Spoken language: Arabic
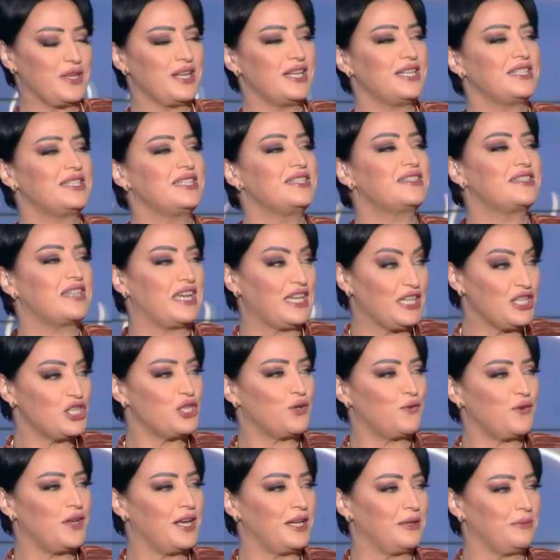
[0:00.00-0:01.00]
التي
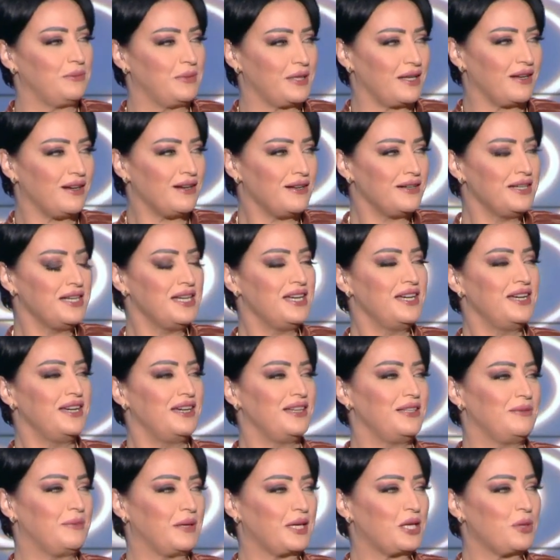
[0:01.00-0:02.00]
تعيش فيها المراه
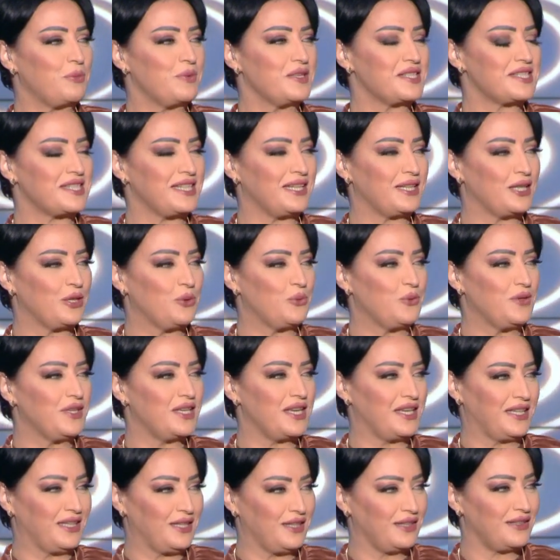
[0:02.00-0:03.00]
المغربيه الصحراويه
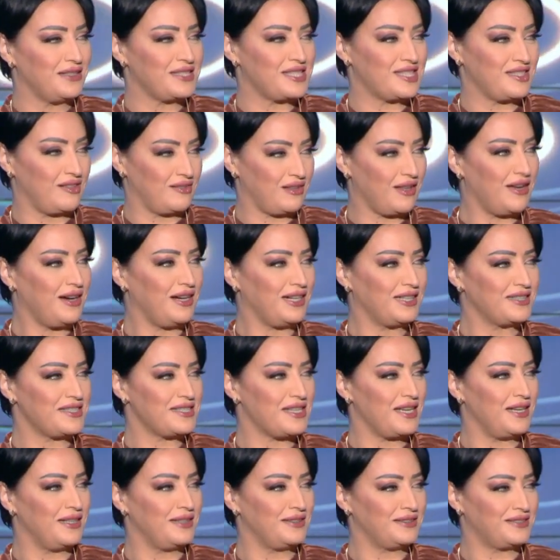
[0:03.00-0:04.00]
يعني استطاعت
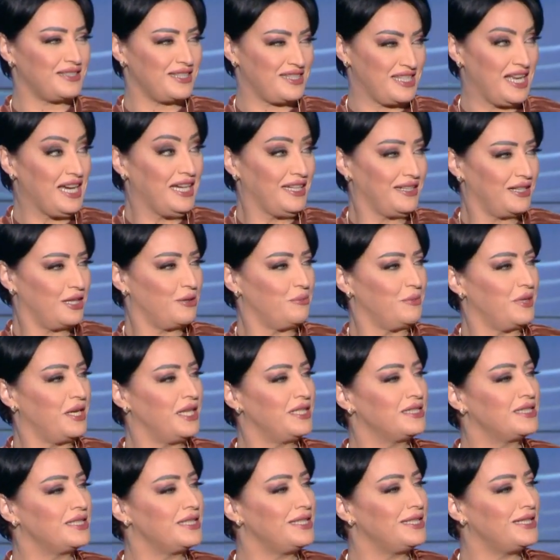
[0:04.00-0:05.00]
ان تتحرر من
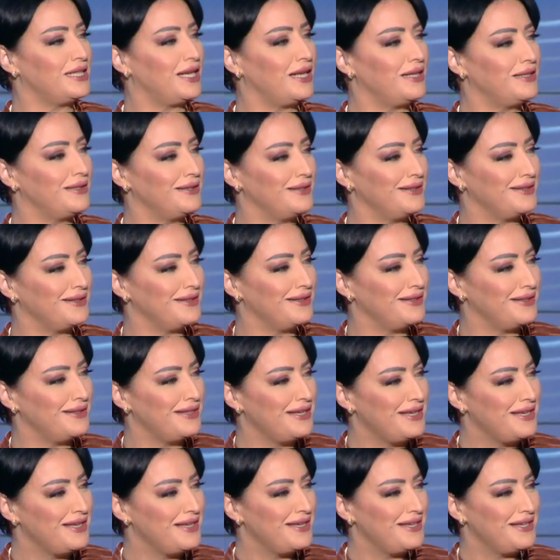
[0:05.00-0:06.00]
هذه
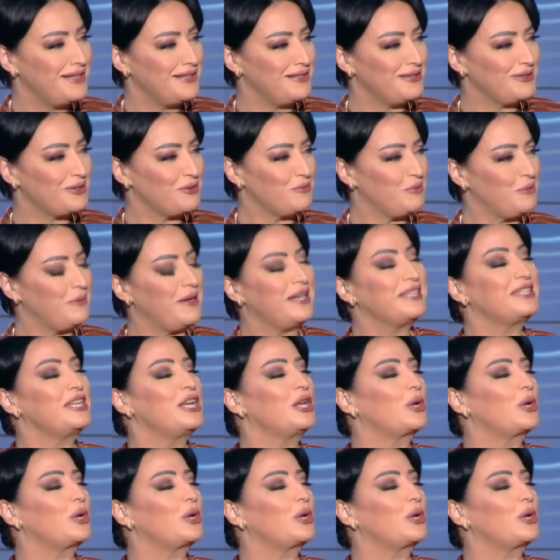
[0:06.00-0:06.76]
ربما هذه